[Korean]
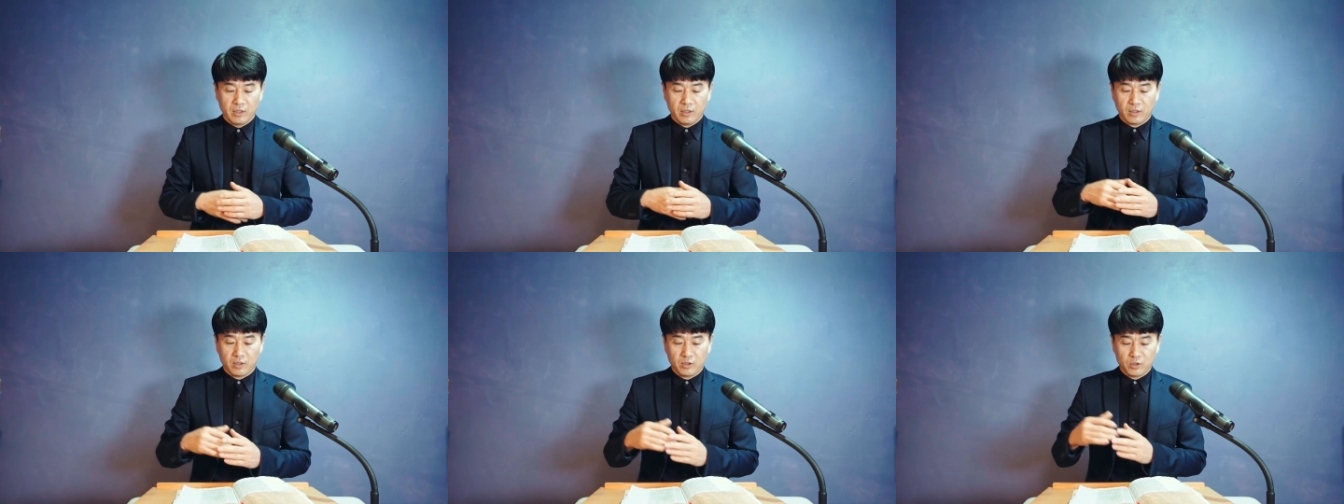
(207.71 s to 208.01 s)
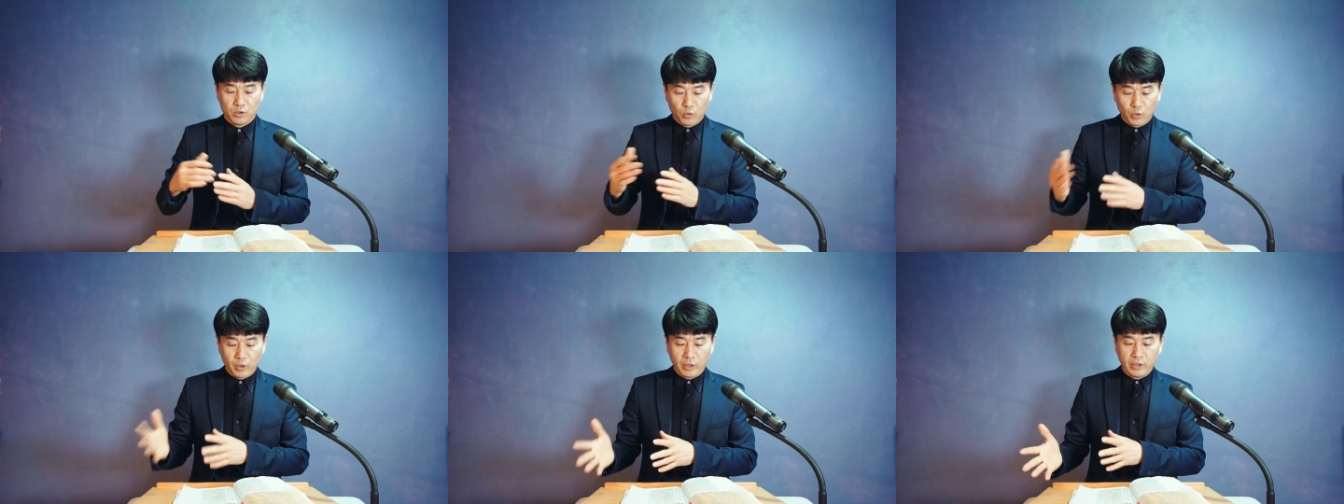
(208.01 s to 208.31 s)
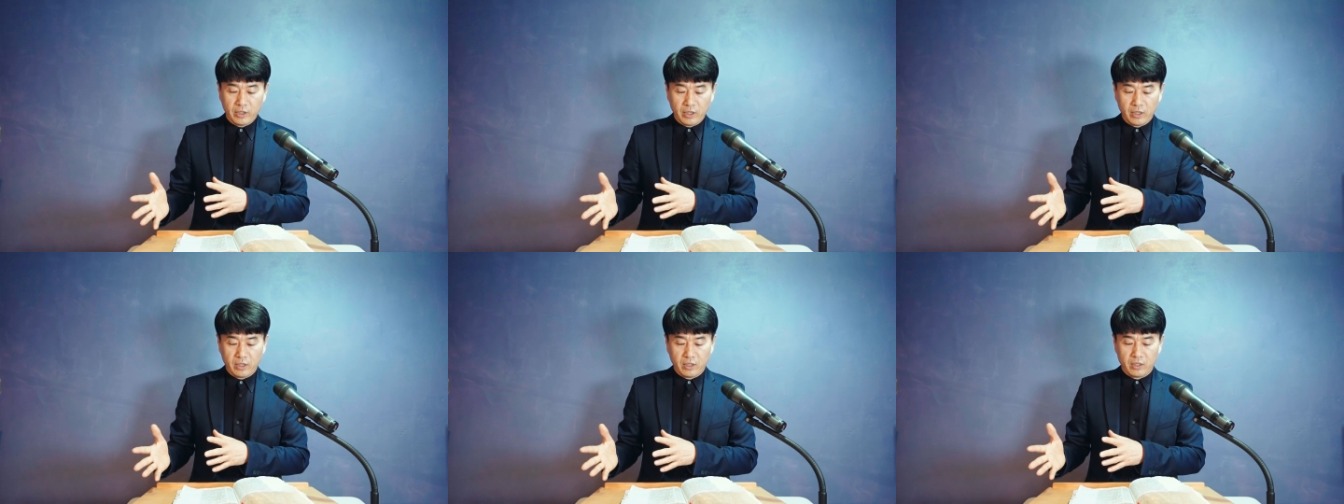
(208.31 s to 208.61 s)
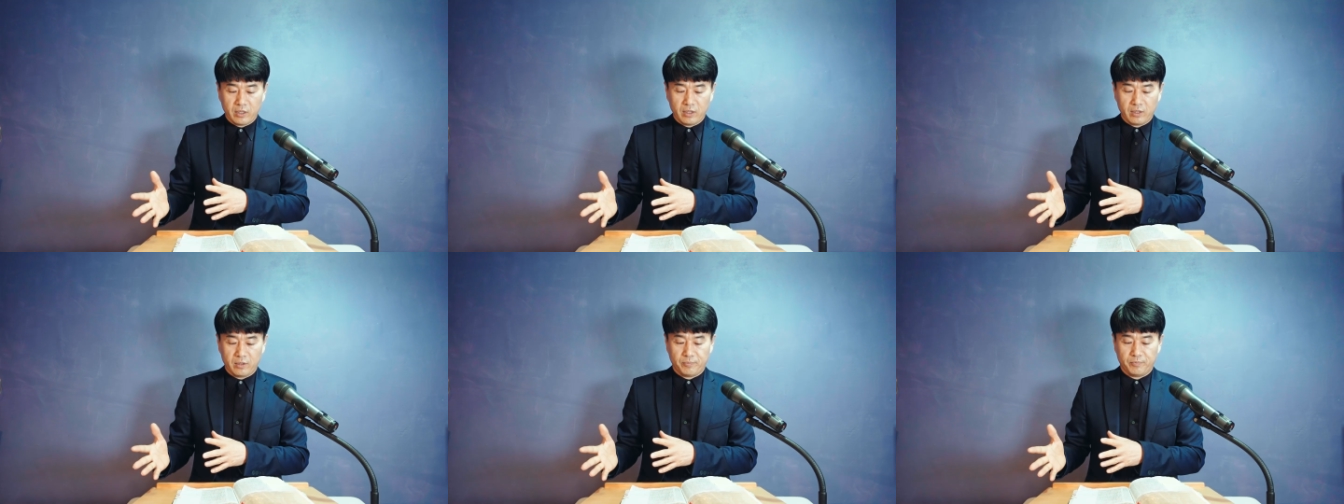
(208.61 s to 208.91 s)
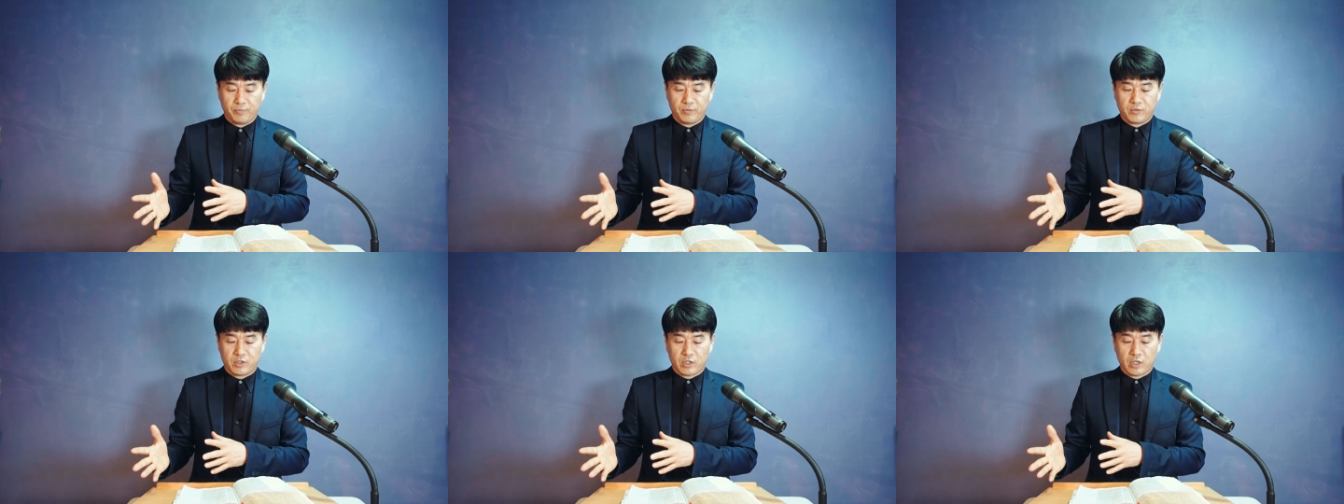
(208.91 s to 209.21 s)
요한의
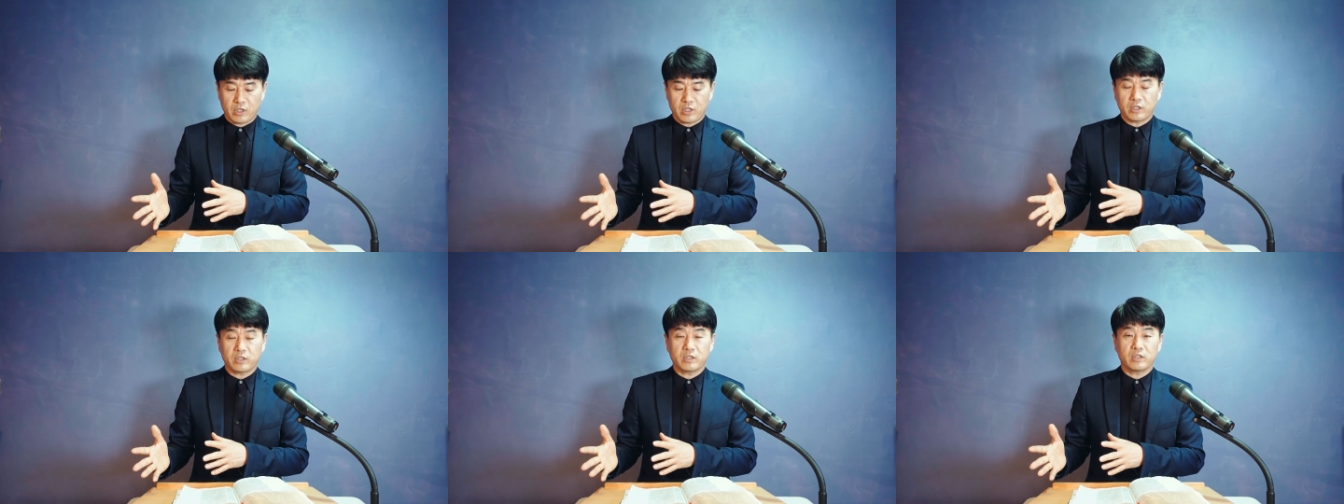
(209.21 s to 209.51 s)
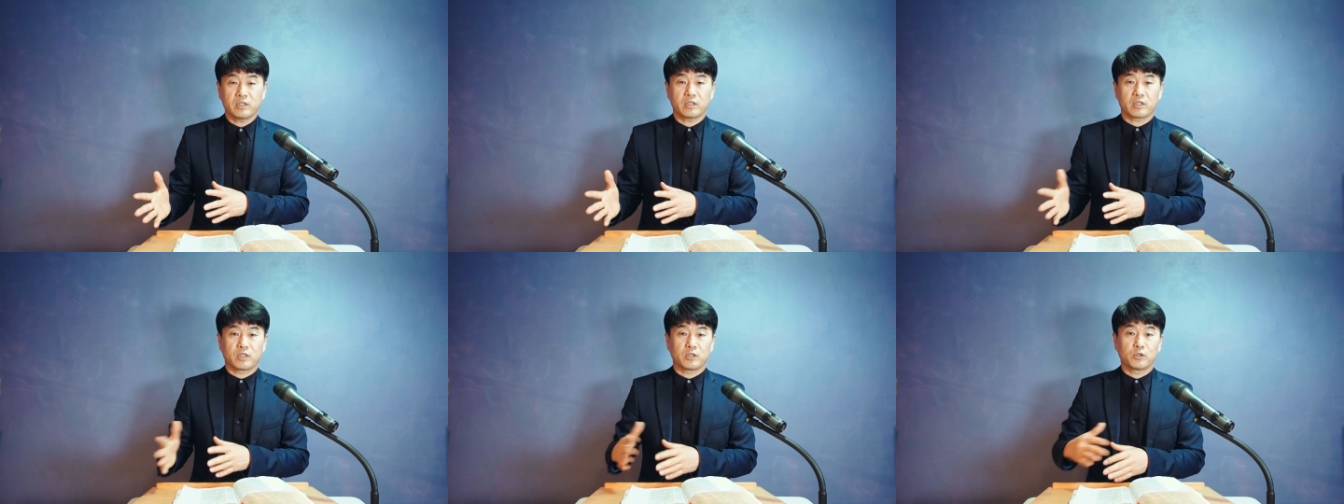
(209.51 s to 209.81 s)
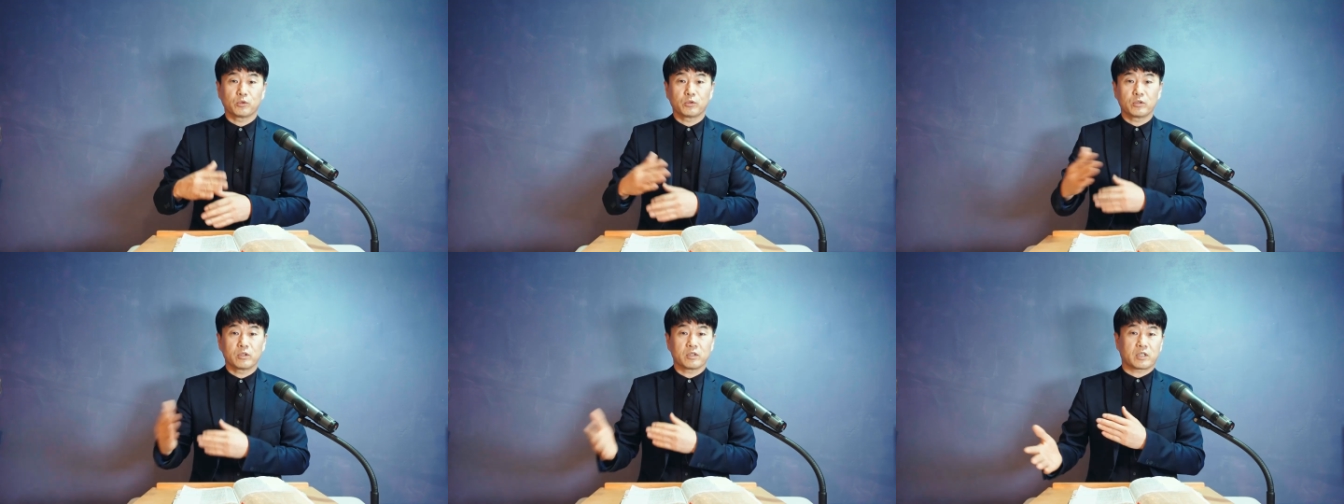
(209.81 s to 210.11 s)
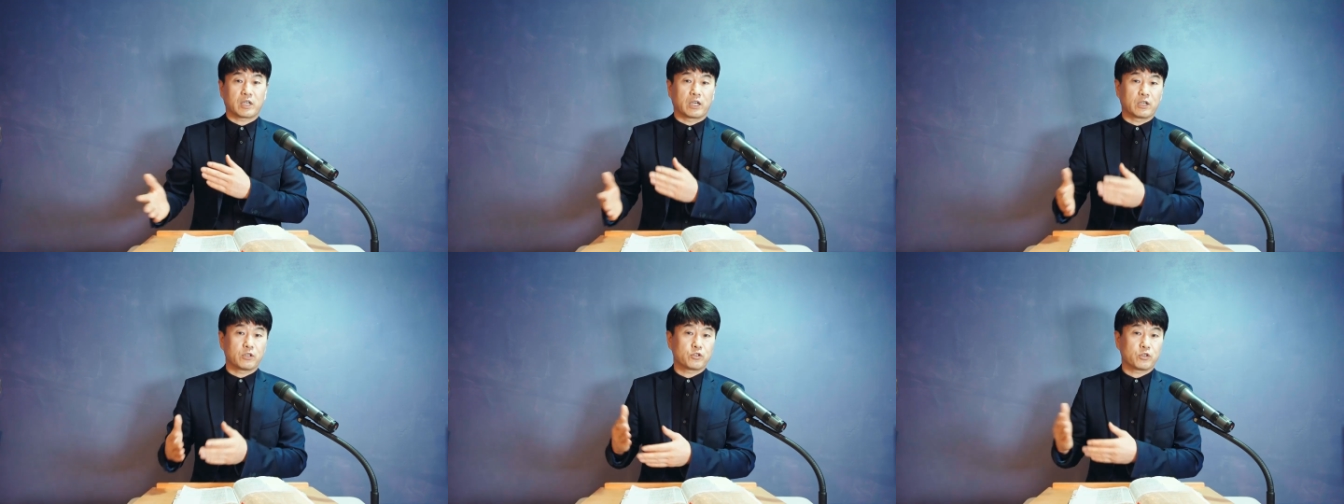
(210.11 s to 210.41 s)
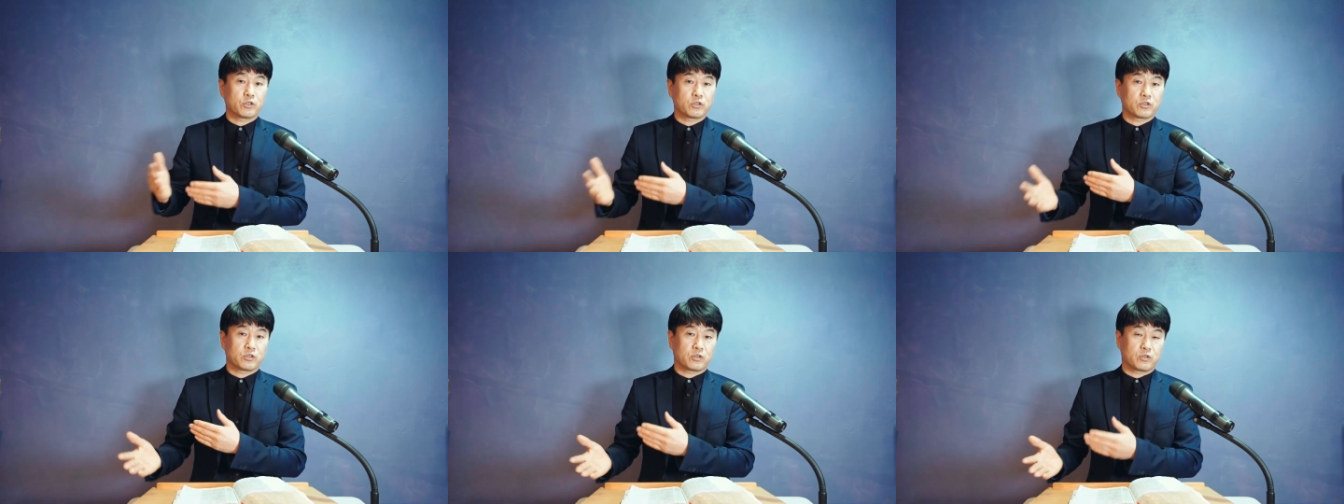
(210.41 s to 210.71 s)
제자들이 기도를
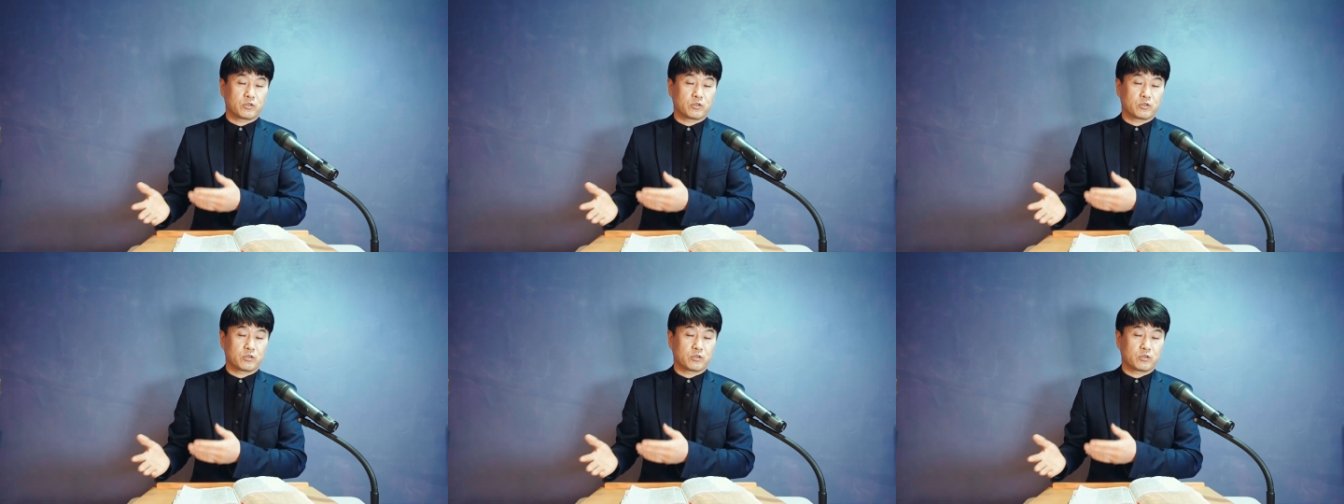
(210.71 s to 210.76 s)
가르쳐